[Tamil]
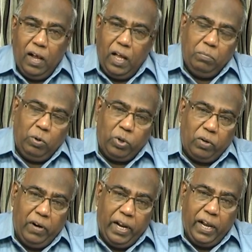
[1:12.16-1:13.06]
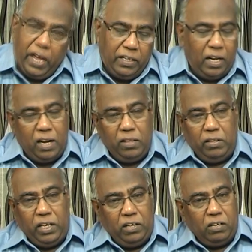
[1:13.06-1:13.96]
அன்புக்குருளே அன்றிலிருந்து
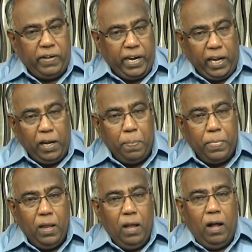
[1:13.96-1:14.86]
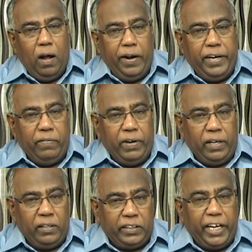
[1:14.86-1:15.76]
இன்று வரை ஆண்டவர்
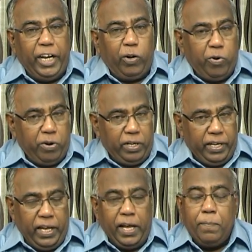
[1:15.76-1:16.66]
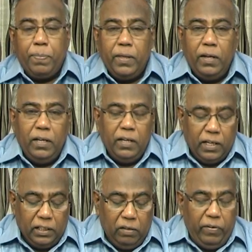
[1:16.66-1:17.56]
தேடிக்கொண்டிருக்கிறார்
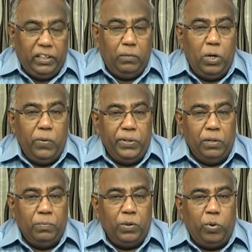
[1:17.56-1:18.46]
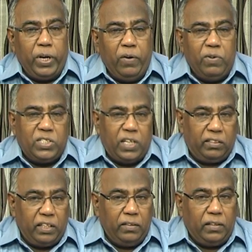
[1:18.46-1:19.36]
இந்த வேதம் முழுவதும் ஒரே ஒரு
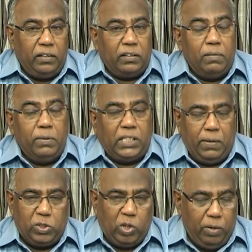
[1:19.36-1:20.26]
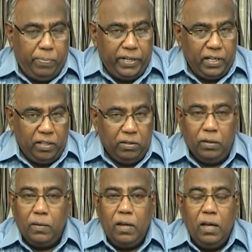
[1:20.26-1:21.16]
சத்தியம்தான் திரும்ப திரும்ப சொல்லப்படுகிறது
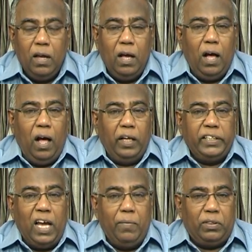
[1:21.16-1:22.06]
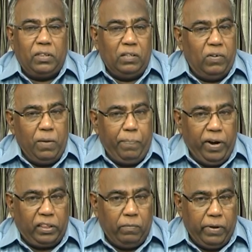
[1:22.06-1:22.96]
ஆதியாமத்திலிருந்து
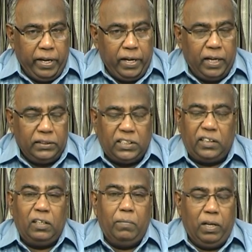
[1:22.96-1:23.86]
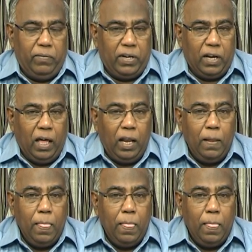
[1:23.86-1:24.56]
வெளிப்படுத்தல் வரை இந்த சத்தியம் என்னவென்றால்